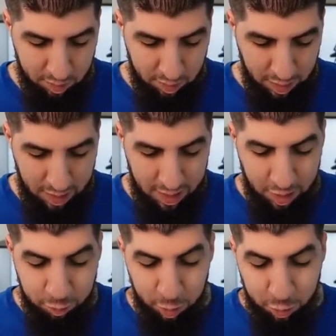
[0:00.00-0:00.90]
Oh là
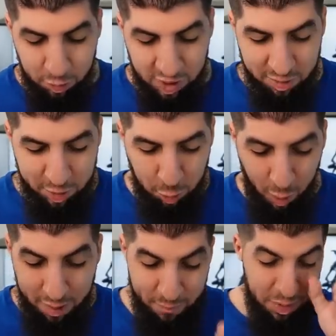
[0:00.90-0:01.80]
là, je me retrouve en
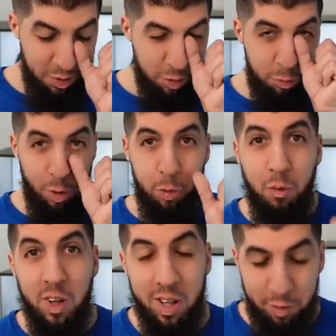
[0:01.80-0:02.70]
1v3. Je me
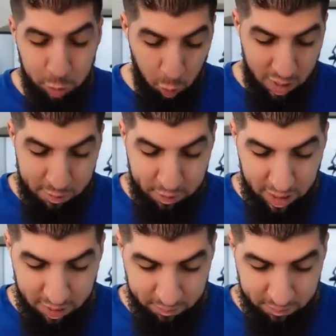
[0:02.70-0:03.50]
retrouve en 1v3, les frères.